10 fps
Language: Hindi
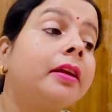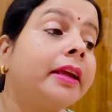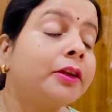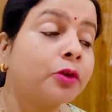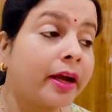
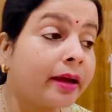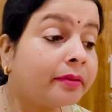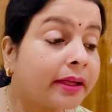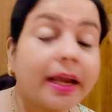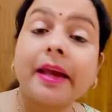ये जो है
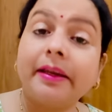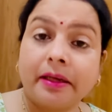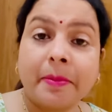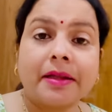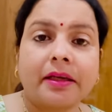तैयारी
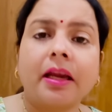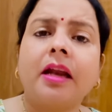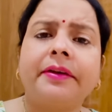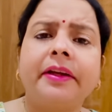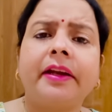की बात है कि
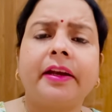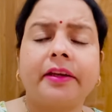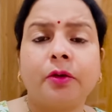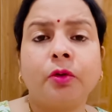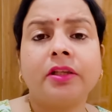अल्टी ग्रेड
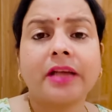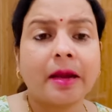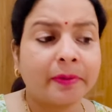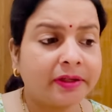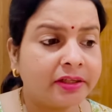की हुई चाहे
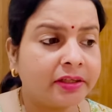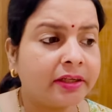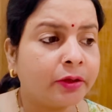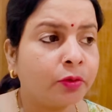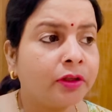फिर टीजीटी
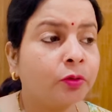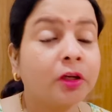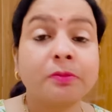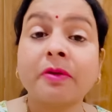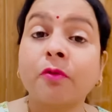की हुई तो
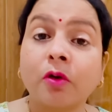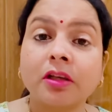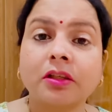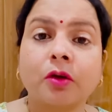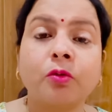किस पर
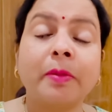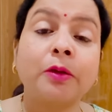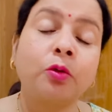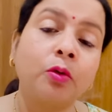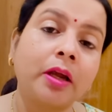फोकस करूँ मैं
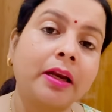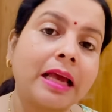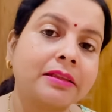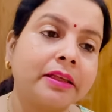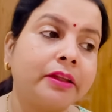दोनों की
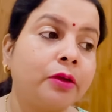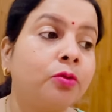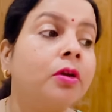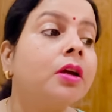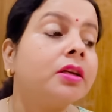क्लास देती
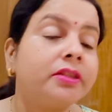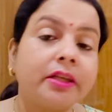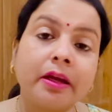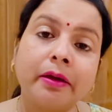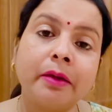हूँ
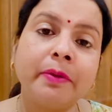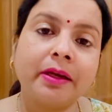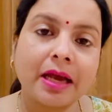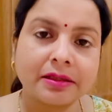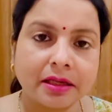जीके की भी
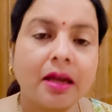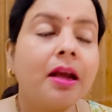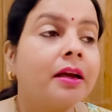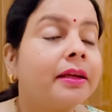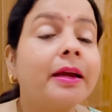क्लास है
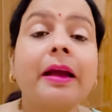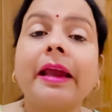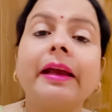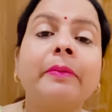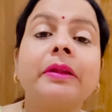ये
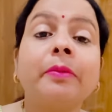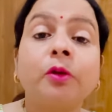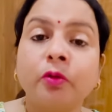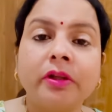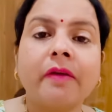कहने का मतलब कि
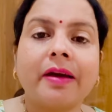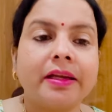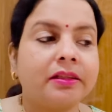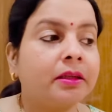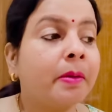दुविधा वाली
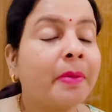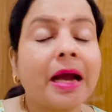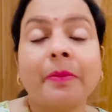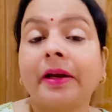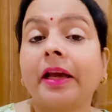स्थिति मैं
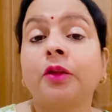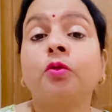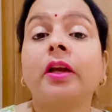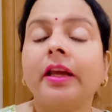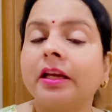बार बार कहती
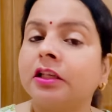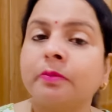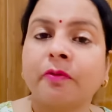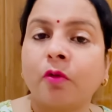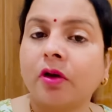हूँ कि एक चीज़
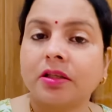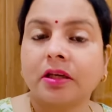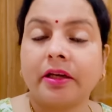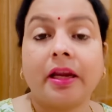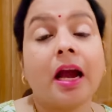पर फोकस
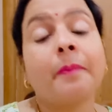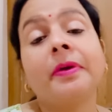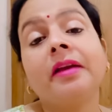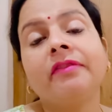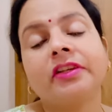करिए
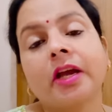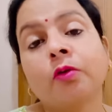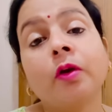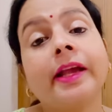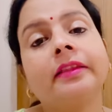अपने विषय
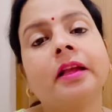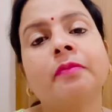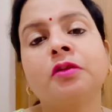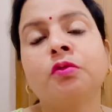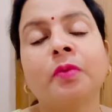को इतना
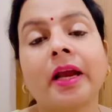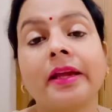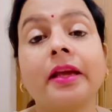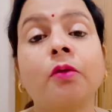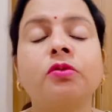मजबूत
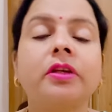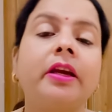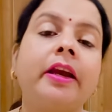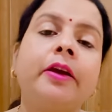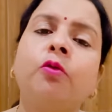बनाइए कि उससे
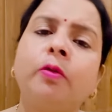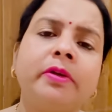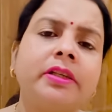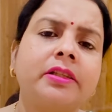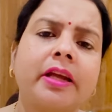रिलेटेड कोई भी
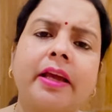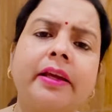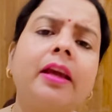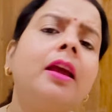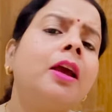चीज़ रहेगी